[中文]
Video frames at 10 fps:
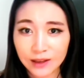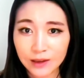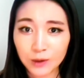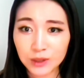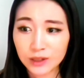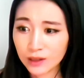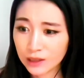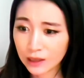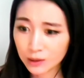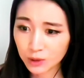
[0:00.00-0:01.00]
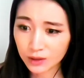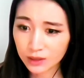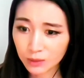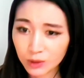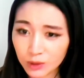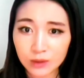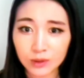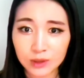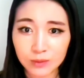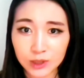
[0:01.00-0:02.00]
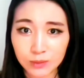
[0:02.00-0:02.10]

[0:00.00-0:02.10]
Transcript: 有的人呢，你感觉好像没有上过什么